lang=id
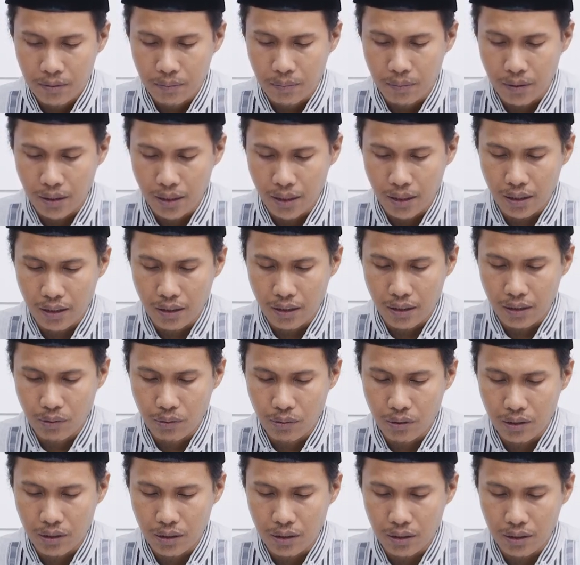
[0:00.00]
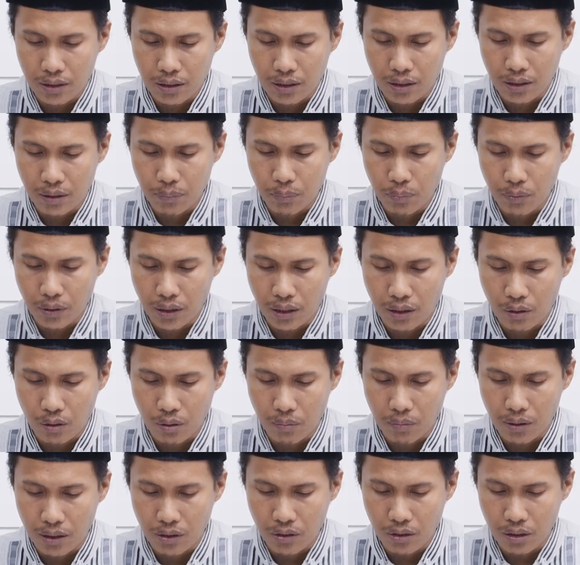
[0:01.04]
baik itu ketika bulan
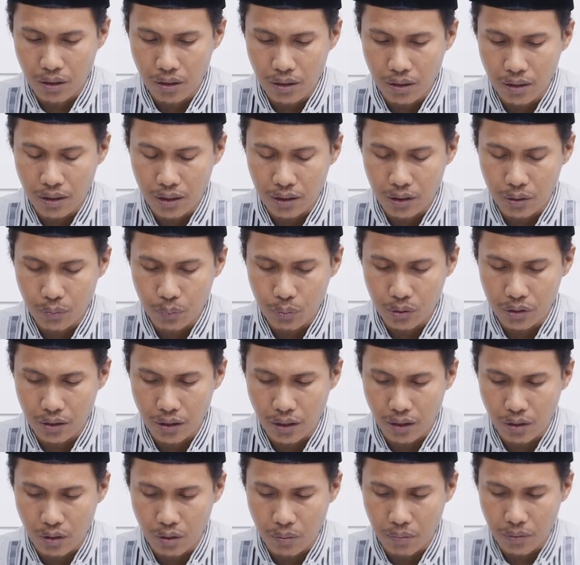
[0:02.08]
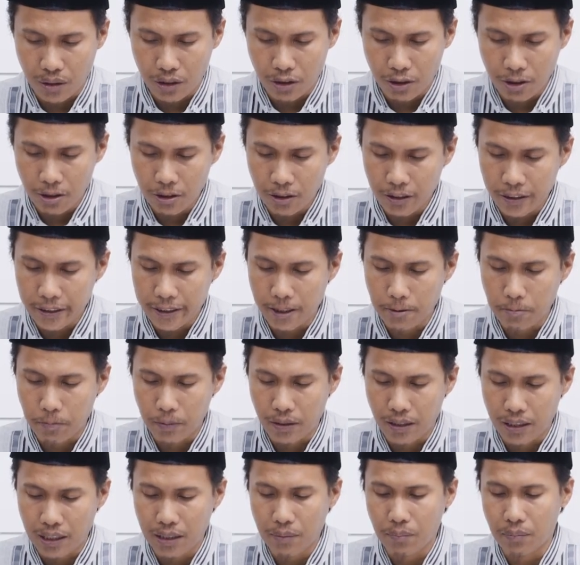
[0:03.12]
Ramadan atau pusatnya Ramadan tidak
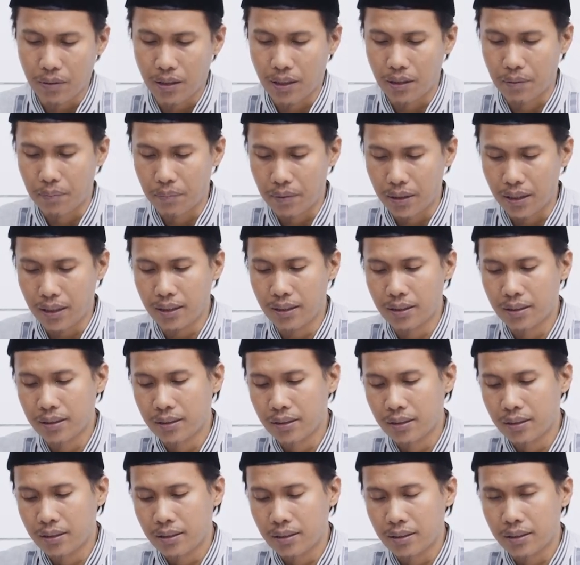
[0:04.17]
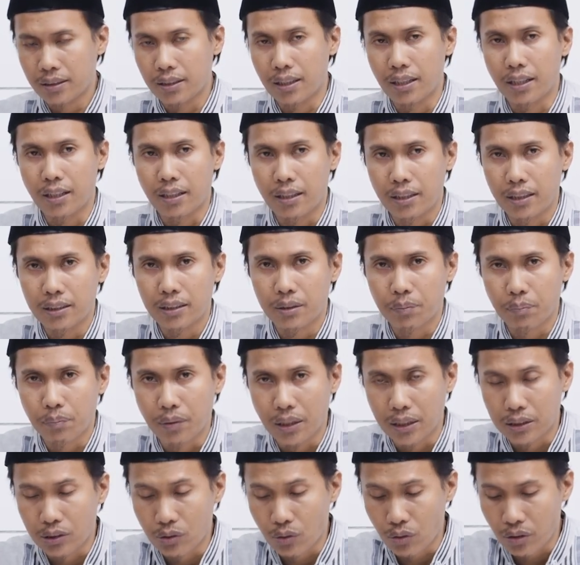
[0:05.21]
pernah menambah dari 11
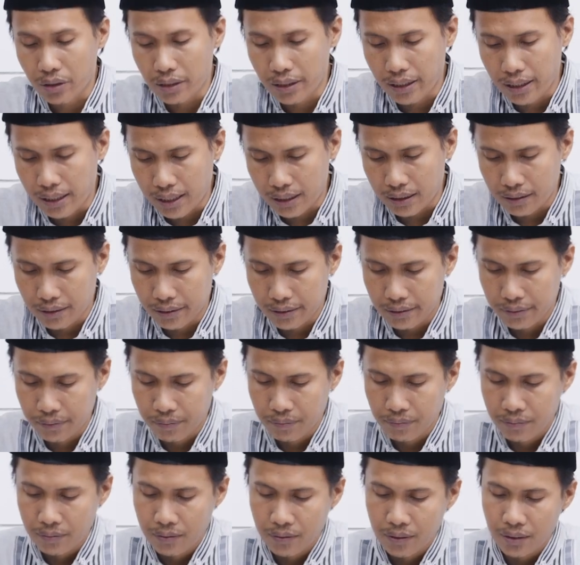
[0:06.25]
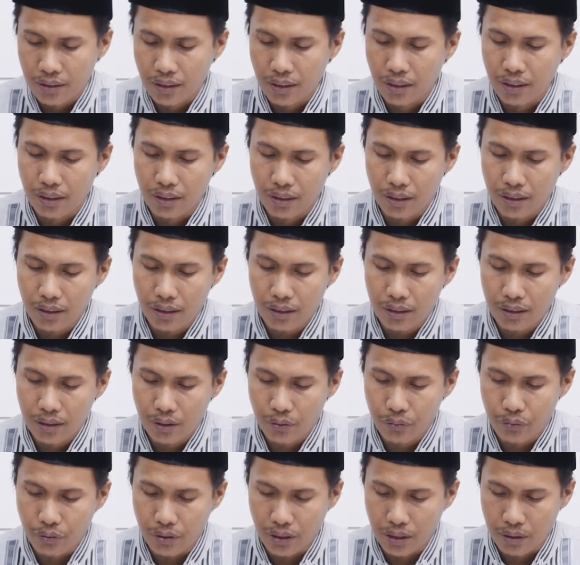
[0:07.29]
rokaat. Ini
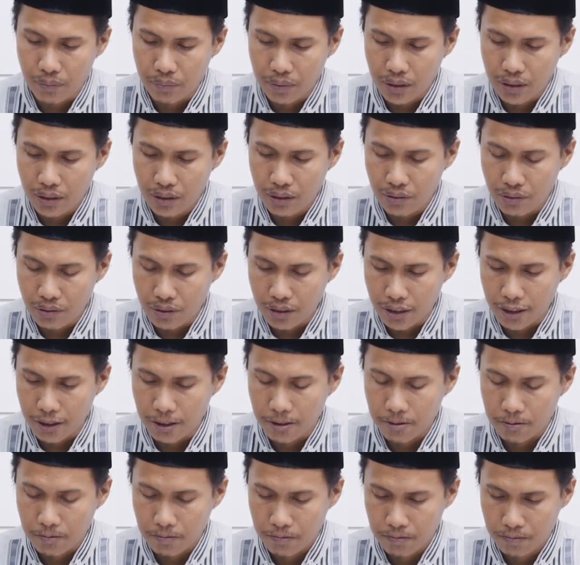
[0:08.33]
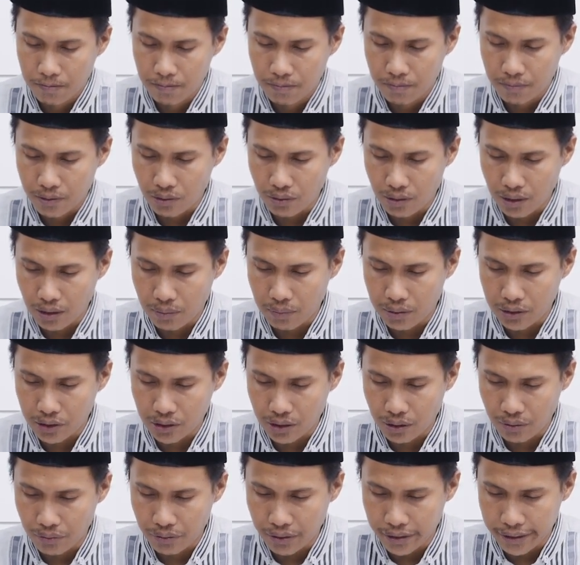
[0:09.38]
difahami oleh ulama
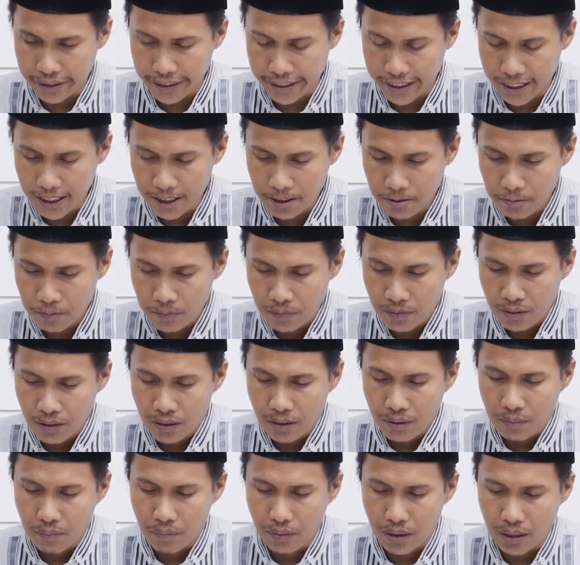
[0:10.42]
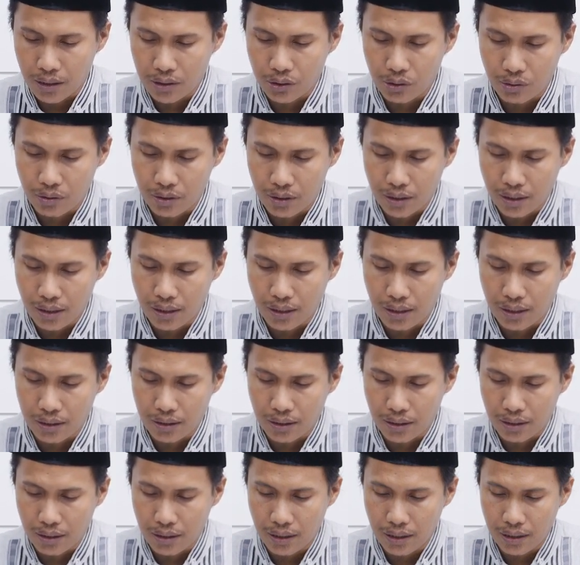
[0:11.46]
Syafi'iyah maksudnya
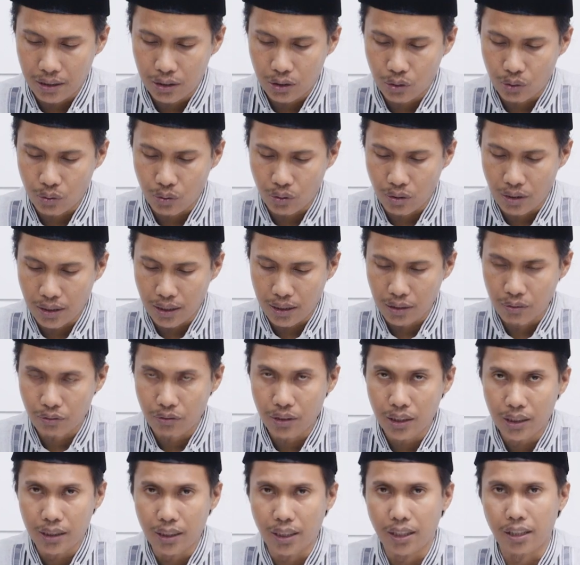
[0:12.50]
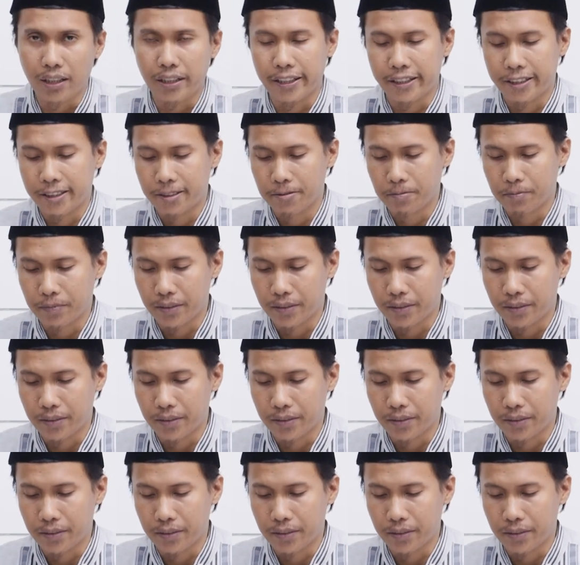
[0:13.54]
adalah sholat witir.